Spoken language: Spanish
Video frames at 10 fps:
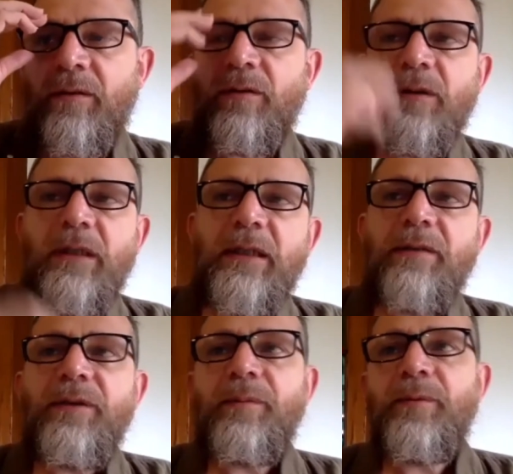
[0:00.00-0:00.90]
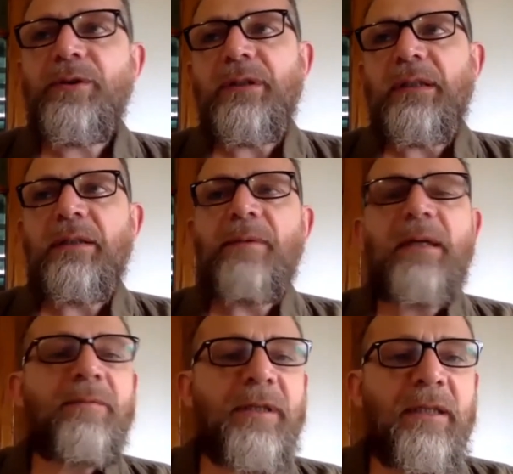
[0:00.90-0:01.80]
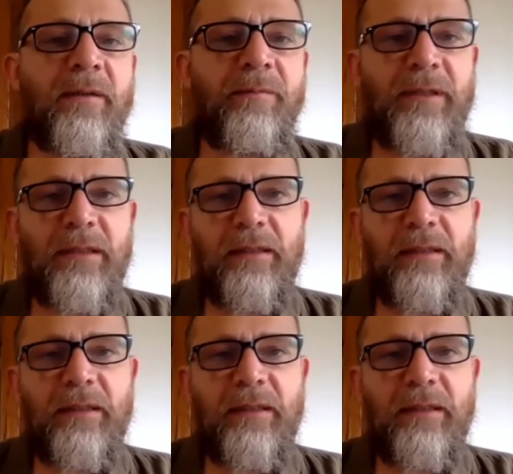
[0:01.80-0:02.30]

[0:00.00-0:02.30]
los que escribimos eh, van y vienen, ¿viste?